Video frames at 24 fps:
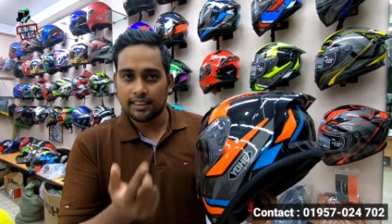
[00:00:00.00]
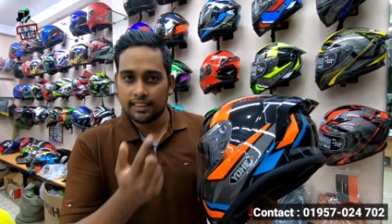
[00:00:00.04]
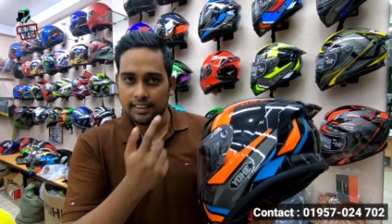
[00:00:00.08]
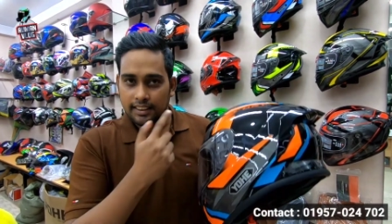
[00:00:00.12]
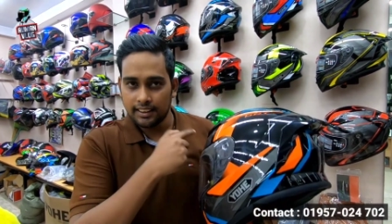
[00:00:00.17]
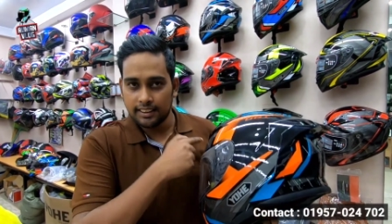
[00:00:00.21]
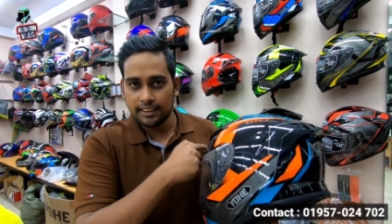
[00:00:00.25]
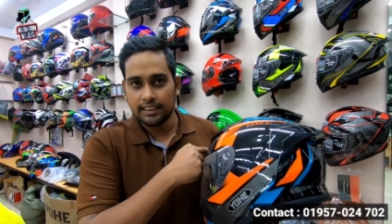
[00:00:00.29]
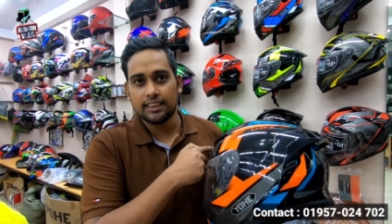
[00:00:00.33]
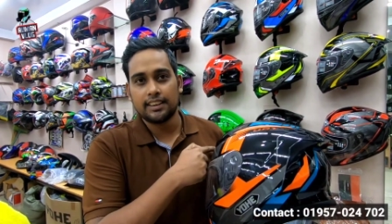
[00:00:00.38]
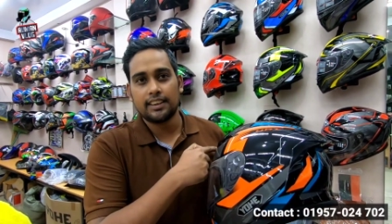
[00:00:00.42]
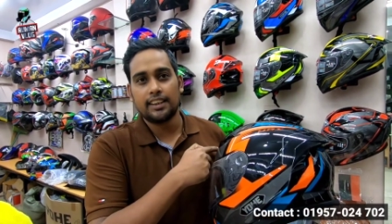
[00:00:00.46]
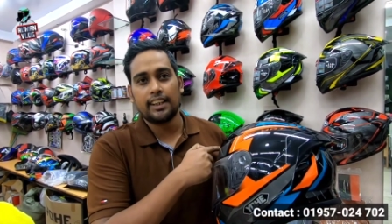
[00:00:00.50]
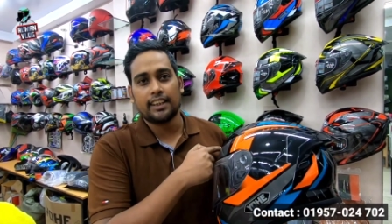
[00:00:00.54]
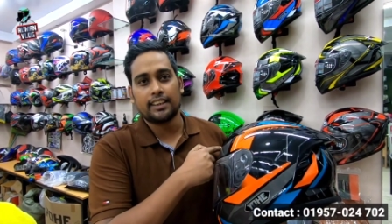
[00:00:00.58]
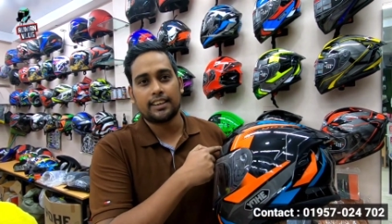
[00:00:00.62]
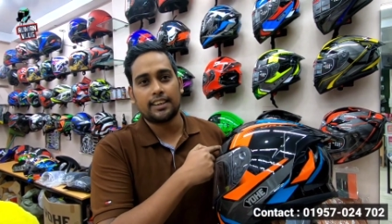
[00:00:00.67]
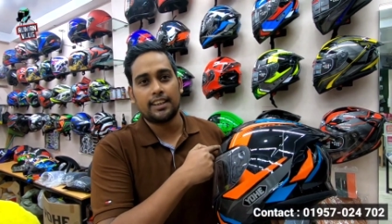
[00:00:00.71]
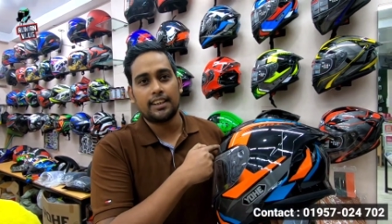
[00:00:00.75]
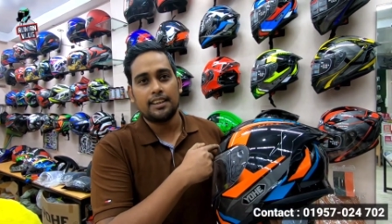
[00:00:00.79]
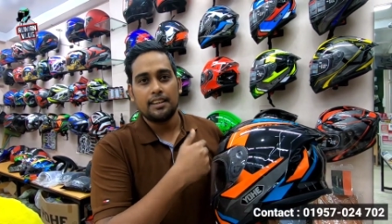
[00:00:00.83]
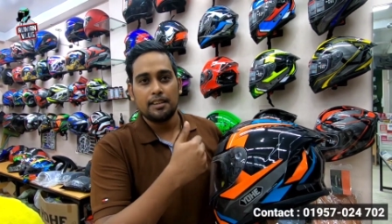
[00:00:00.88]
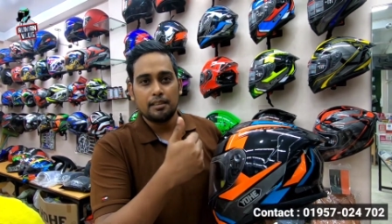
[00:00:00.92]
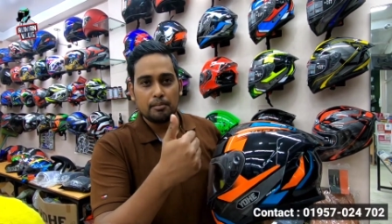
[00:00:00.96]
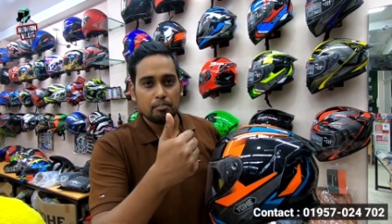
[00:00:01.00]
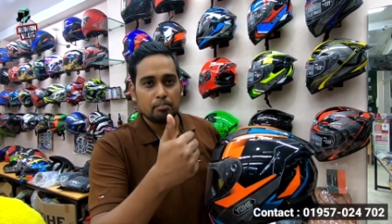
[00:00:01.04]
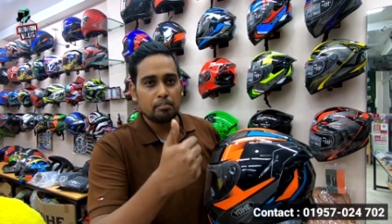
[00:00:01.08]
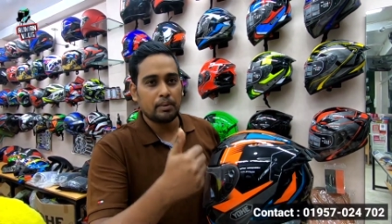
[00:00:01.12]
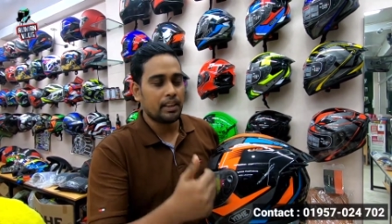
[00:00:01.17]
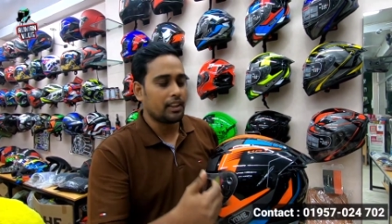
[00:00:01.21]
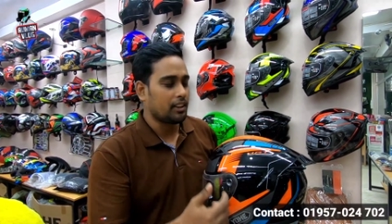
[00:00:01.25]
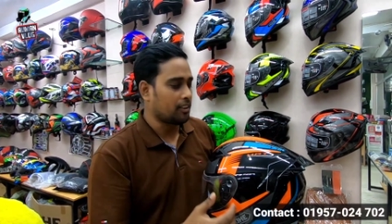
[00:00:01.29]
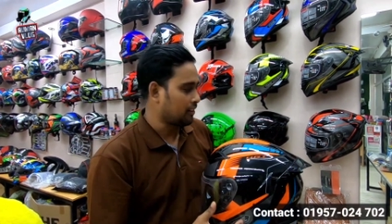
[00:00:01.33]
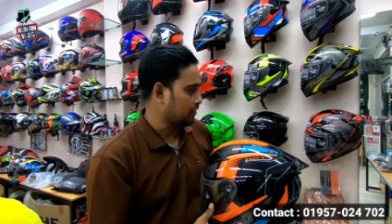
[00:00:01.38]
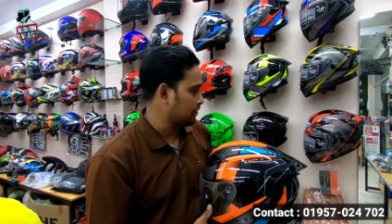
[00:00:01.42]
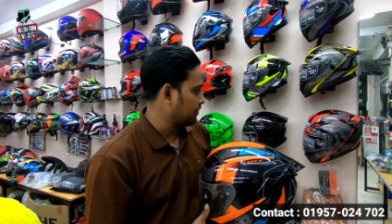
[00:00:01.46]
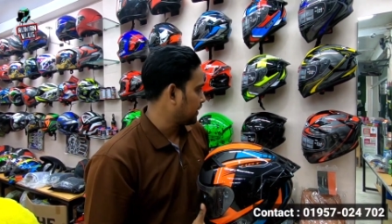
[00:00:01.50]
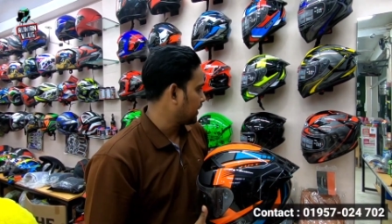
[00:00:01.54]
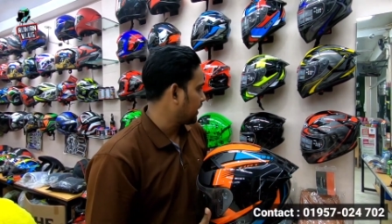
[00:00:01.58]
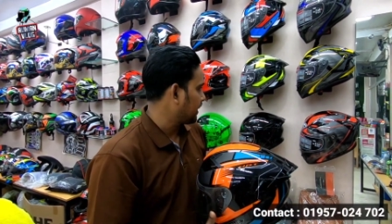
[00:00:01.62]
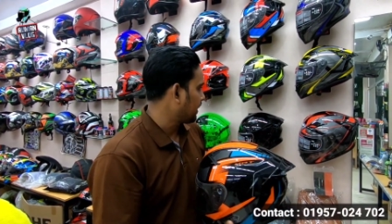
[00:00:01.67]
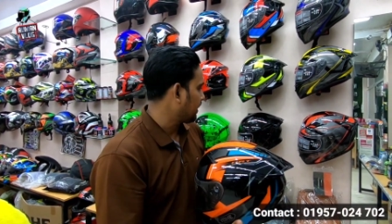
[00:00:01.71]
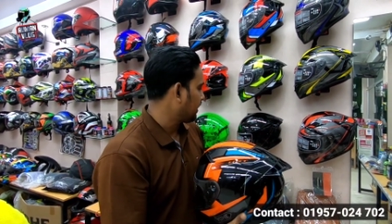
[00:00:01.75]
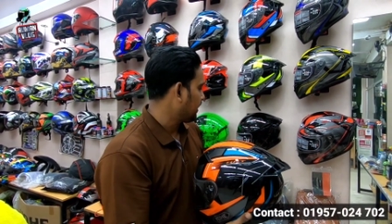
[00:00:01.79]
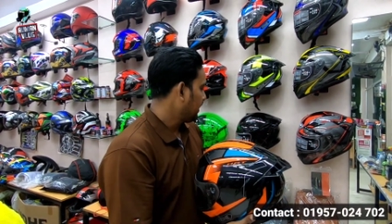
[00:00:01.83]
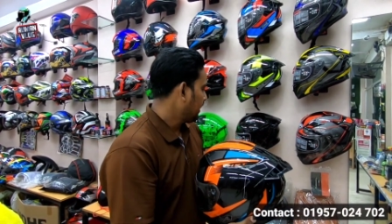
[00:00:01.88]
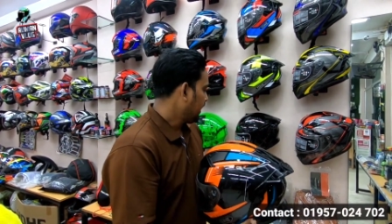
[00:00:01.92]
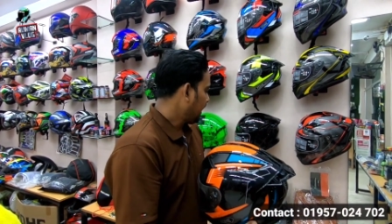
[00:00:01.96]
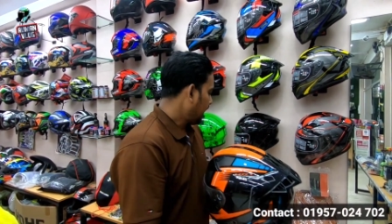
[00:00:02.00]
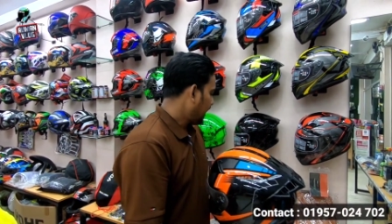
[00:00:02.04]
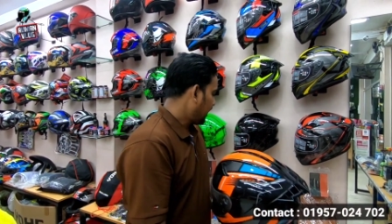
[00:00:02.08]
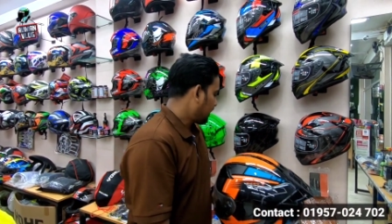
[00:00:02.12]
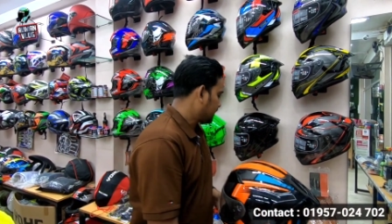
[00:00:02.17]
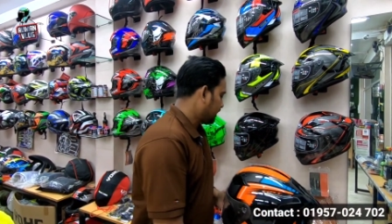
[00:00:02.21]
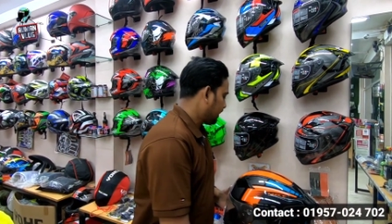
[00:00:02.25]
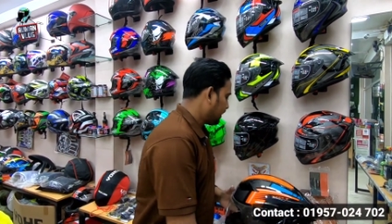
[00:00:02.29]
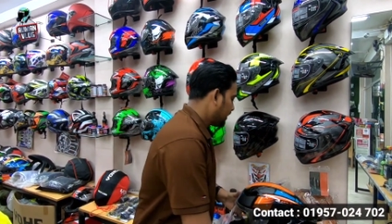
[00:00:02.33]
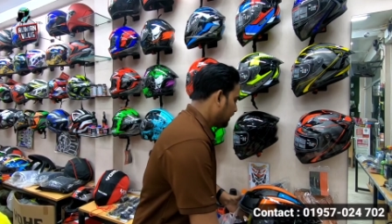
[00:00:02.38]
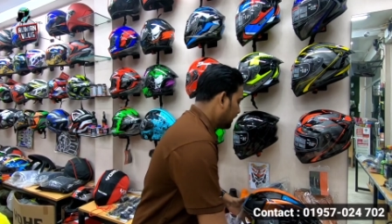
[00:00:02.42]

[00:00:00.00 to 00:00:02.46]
সেই সাথে একটা পিন লকও নিয়ে নেন আচ্ছা